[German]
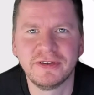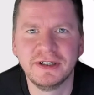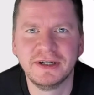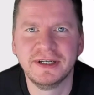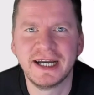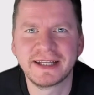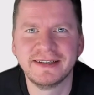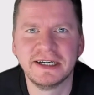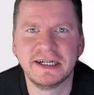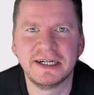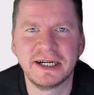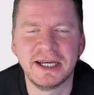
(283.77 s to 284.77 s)
äh, nach
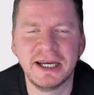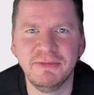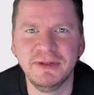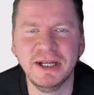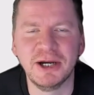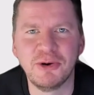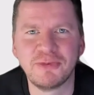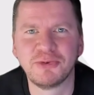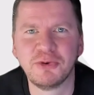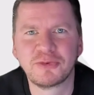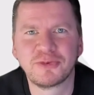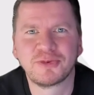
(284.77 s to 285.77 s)
der
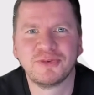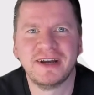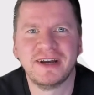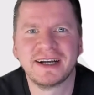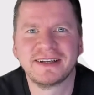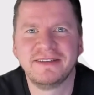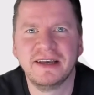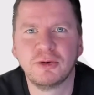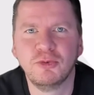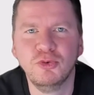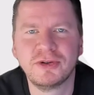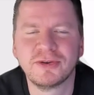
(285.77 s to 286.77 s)
Wiedereröffnung sozusagen sehr
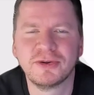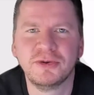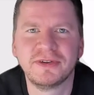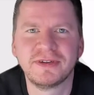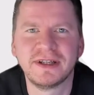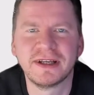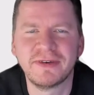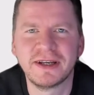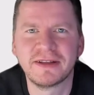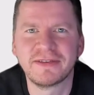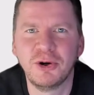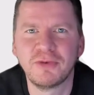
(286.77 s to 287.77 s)
gut und das war
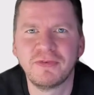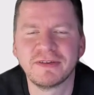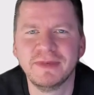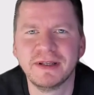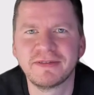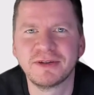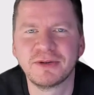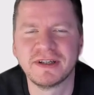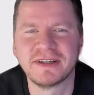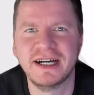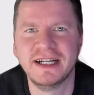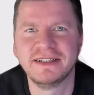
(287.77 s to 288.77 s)
das auch, was im letzten
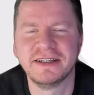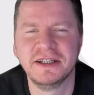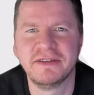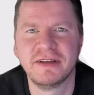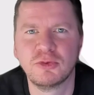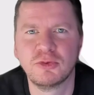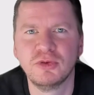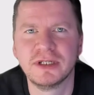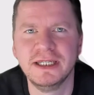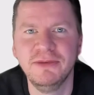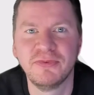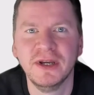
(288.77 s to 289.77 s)
Quartal tendenziell gut
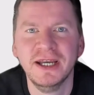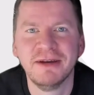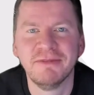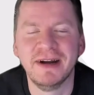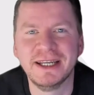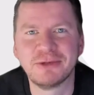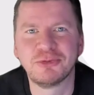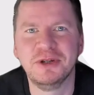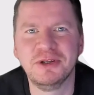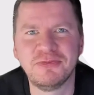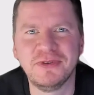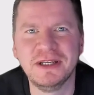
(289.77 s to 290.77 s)
lief, weil
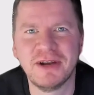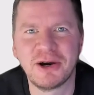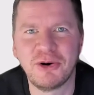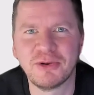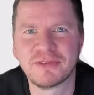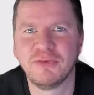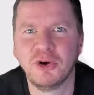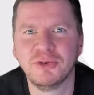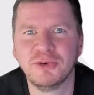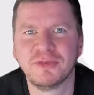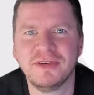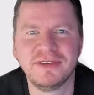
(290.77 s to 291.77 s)
natürlich viele wieder raus wollen
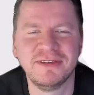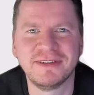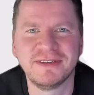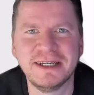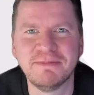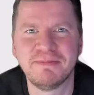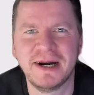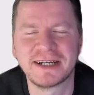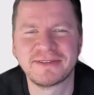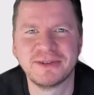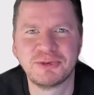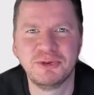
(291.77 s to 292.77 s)
und sich diese
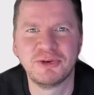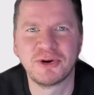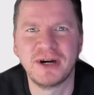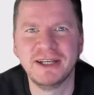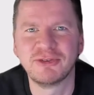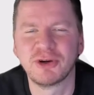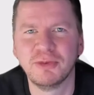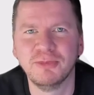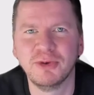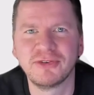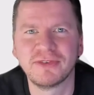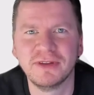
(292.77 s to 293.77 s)
Themenparks natürlich auch anschauen
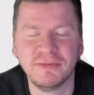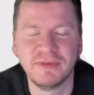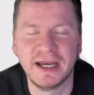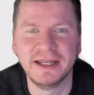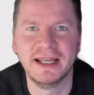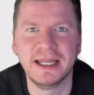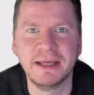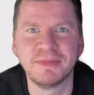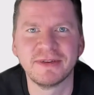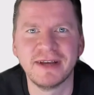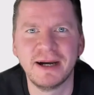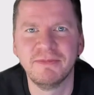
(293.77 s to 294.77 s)
möchten und ein
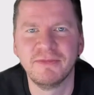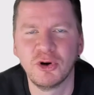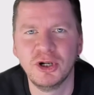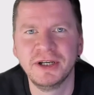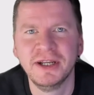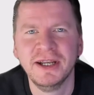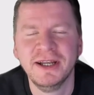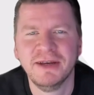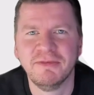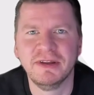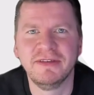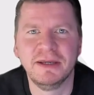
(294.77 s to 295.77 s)
Erlebnis haben wollen,
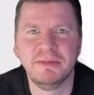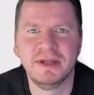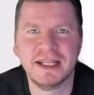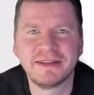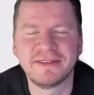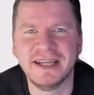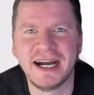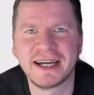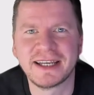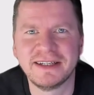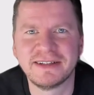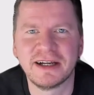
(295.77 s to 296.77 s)
wenn sie eben die letzten Jahre
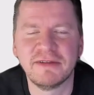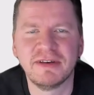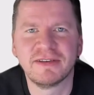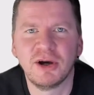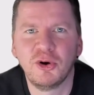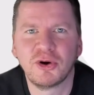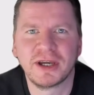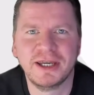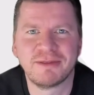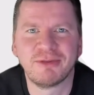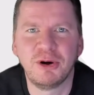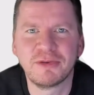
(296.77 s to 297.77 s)
dann teilweise auch eher
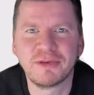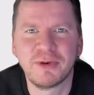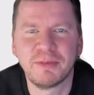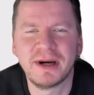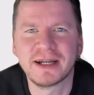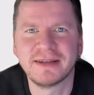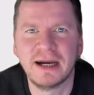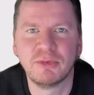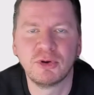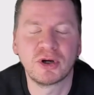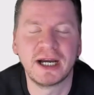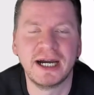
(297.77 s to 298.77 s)
zu Hause verbracht haben und
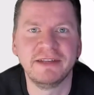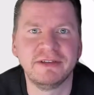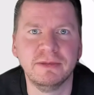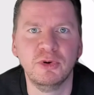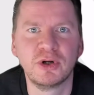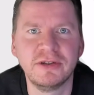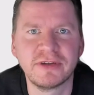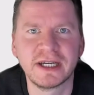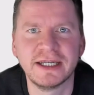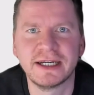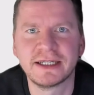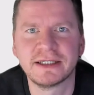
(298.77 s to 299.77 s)
auch gar nicht die Möglichkeit
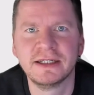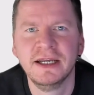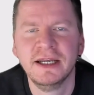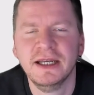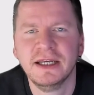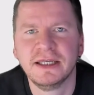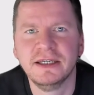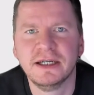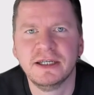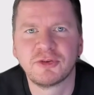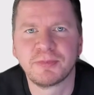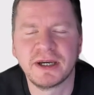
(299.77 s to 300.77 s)
hatten, hier
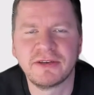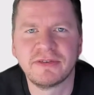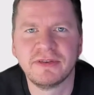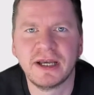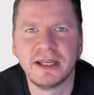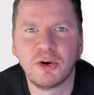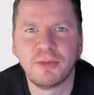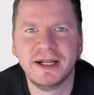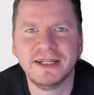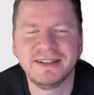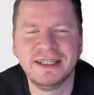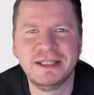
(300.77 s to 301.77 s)
entsprechend dann auch
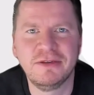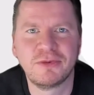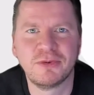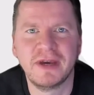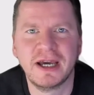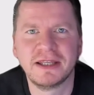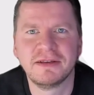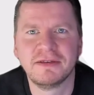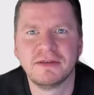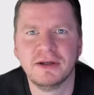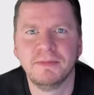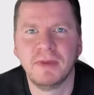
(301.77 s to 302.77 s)
mal tätig zu
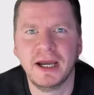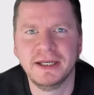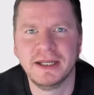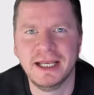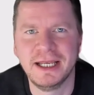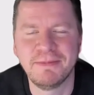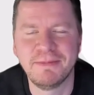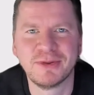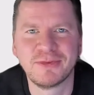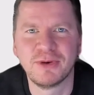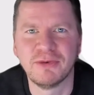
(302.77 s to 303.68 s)
werden, ähm, ein Erlebnis zu